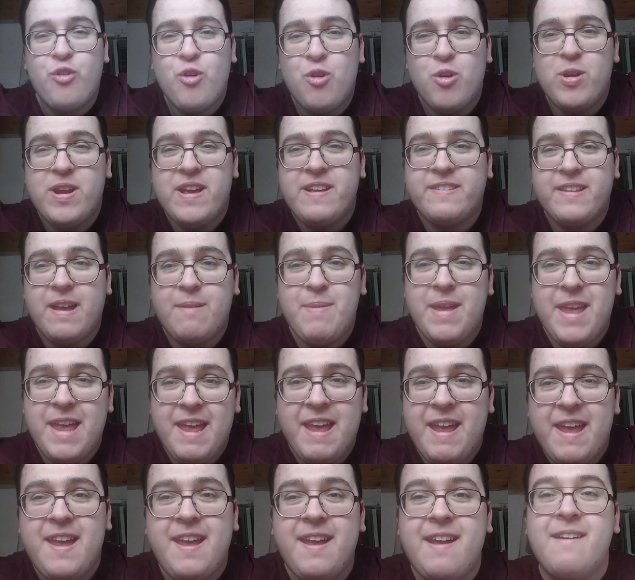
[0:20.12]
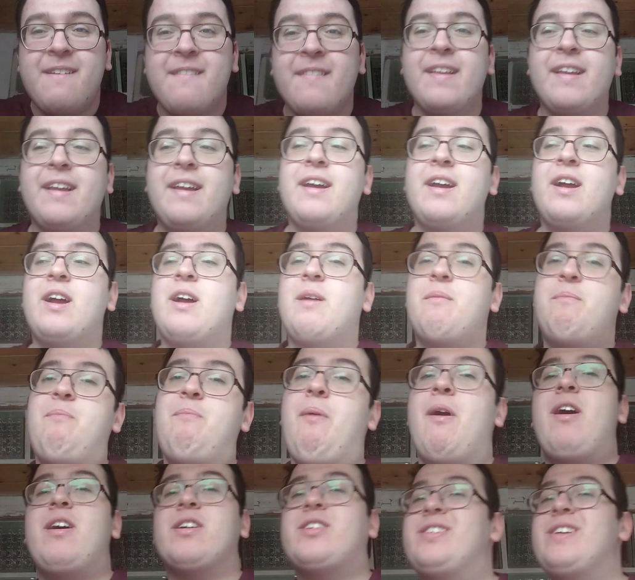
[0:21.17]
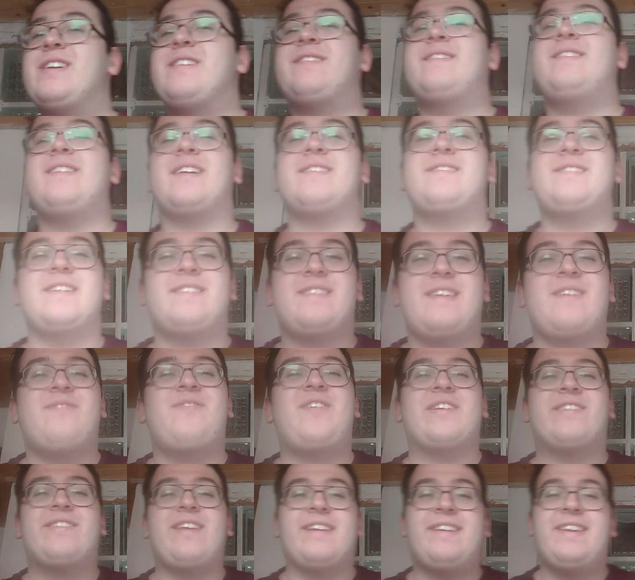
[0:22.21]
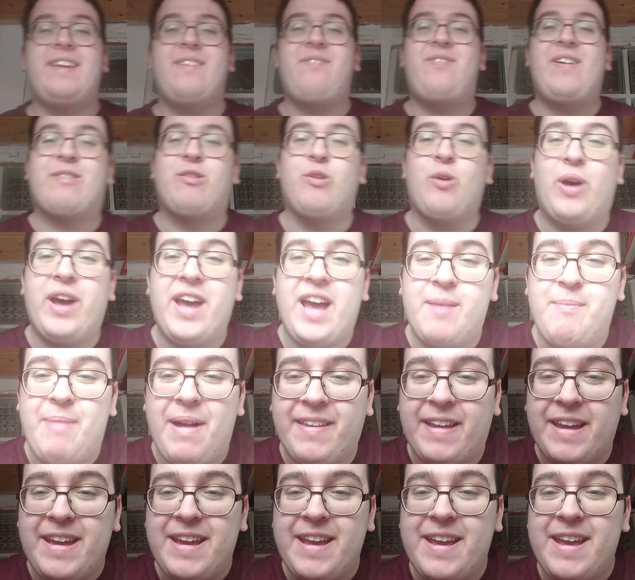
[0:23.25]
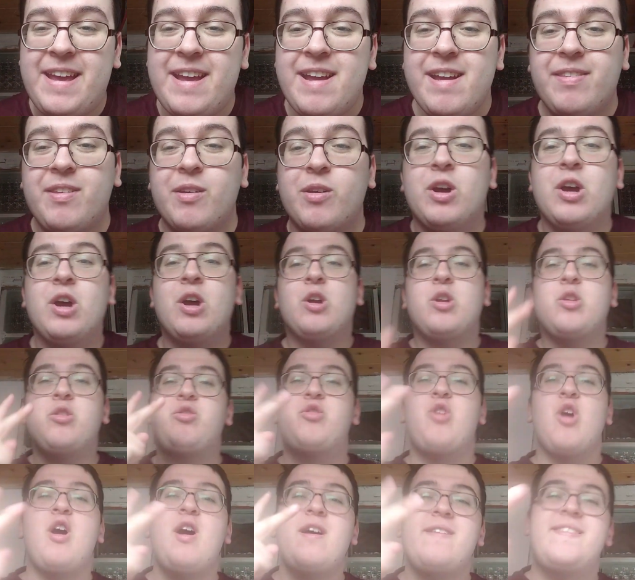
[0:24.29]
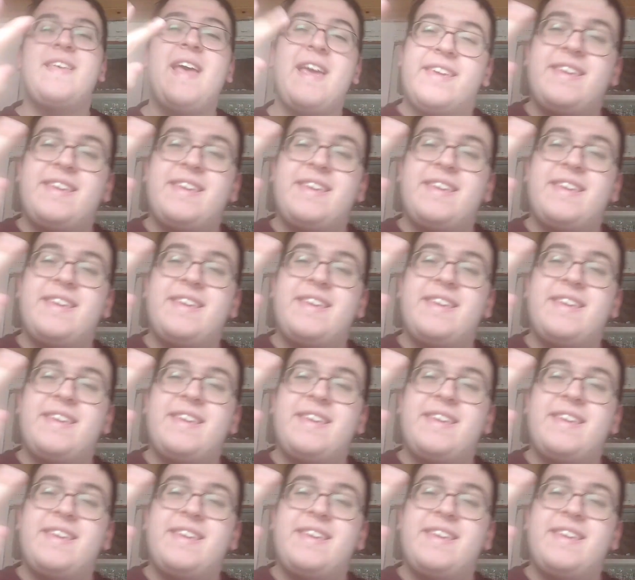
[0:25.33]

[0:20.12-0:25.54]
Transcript: fou les amis Manchester City face à qui Face au Real Madrid Deux